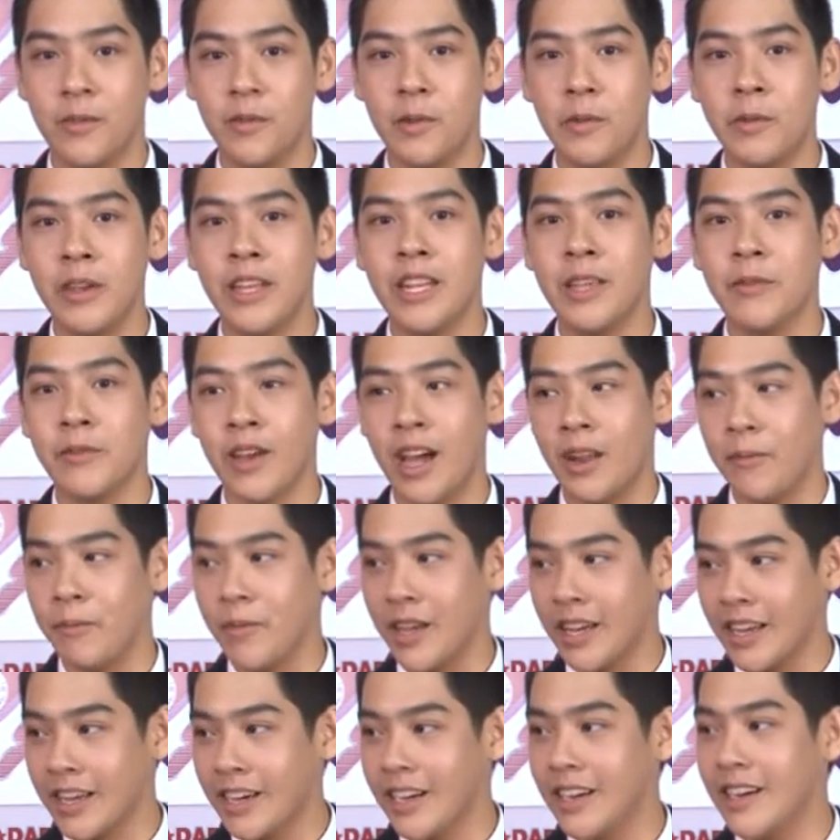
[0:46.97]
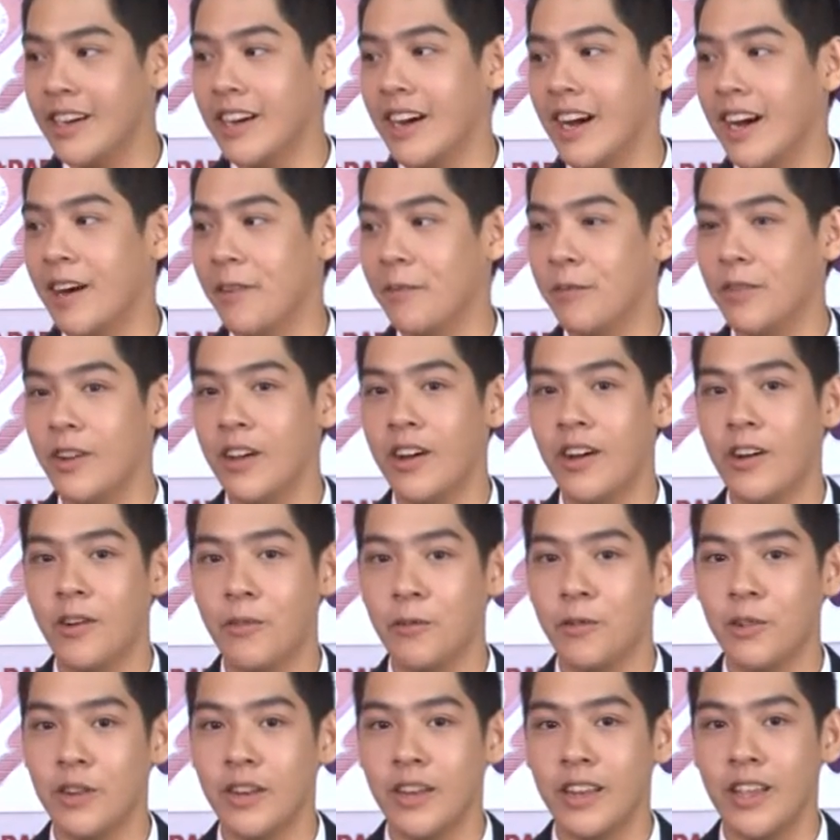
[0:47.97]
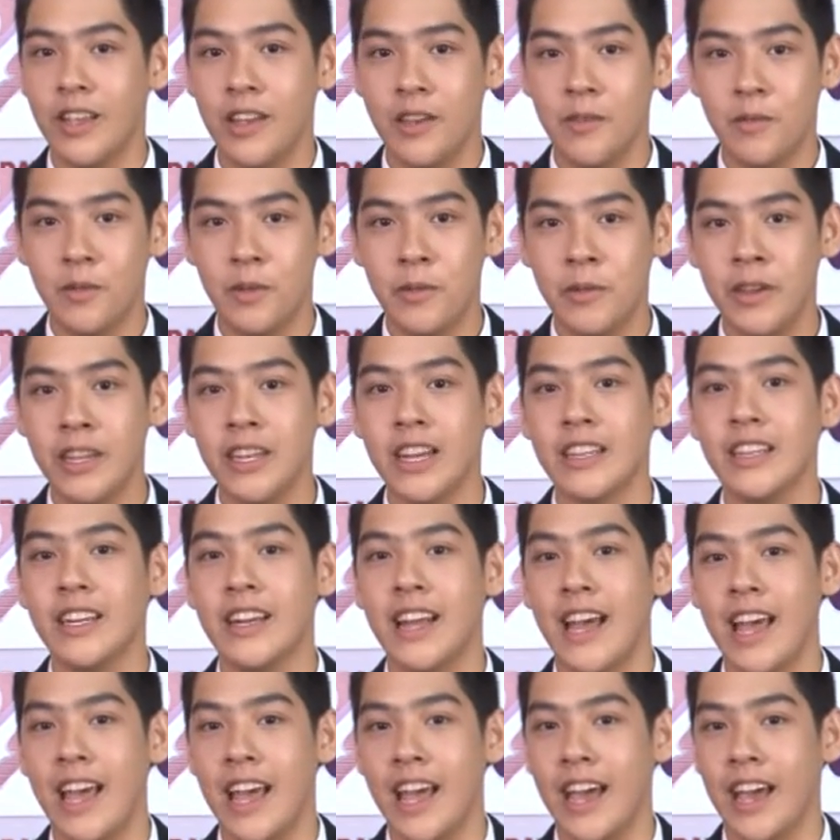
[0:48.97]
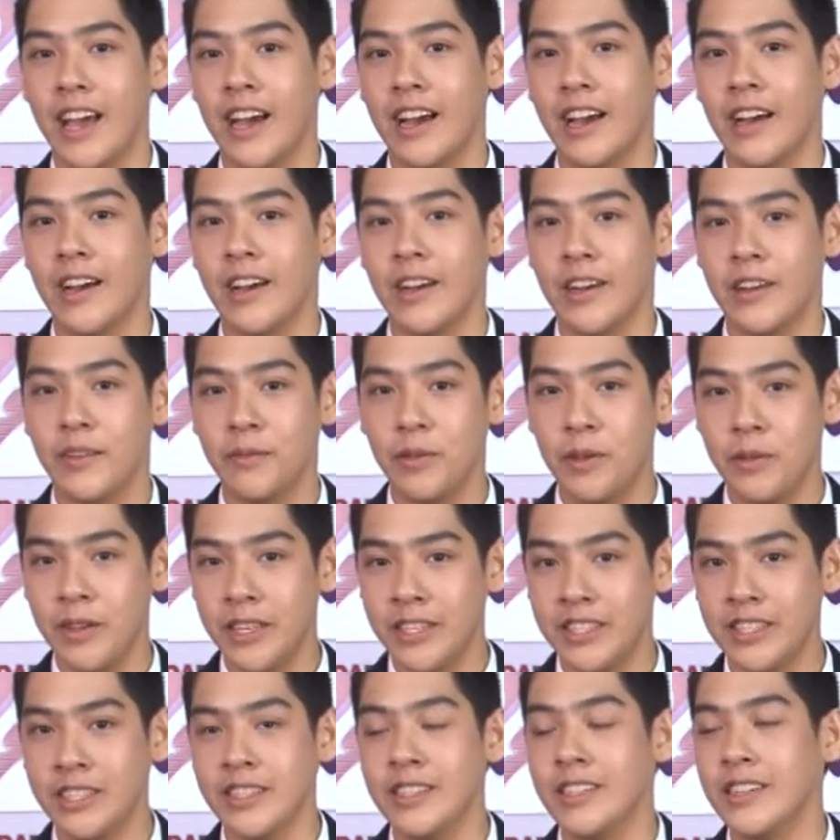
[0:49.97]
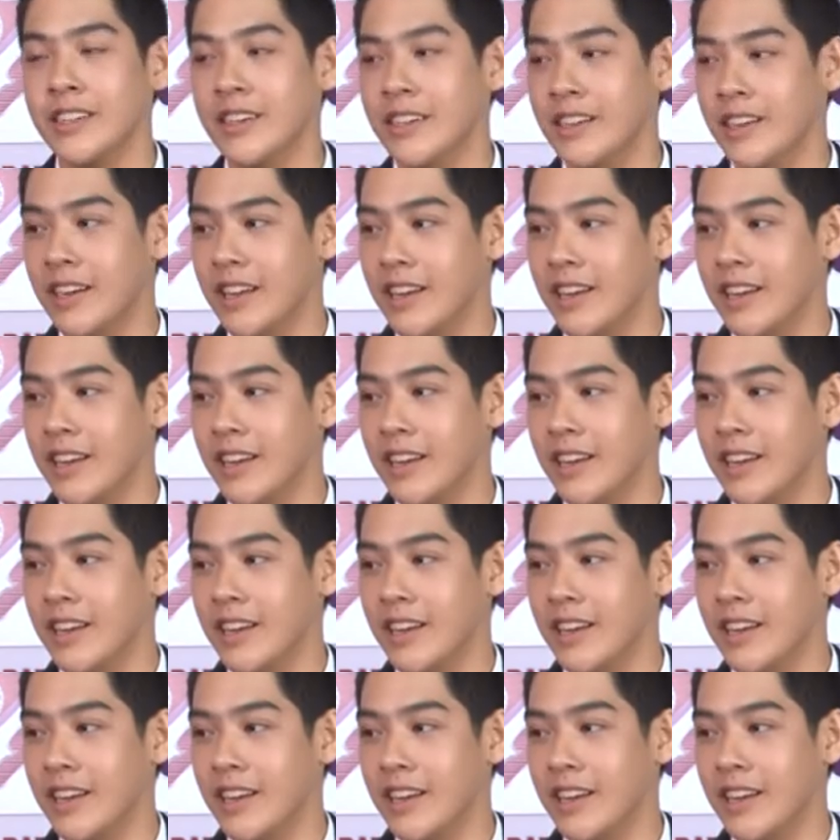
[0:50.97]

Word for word: พี่ๆทีมงานเมเกอร์ครับ แล้วก็ขอบคุณพี่นักแสดงพี่ๆสื่อ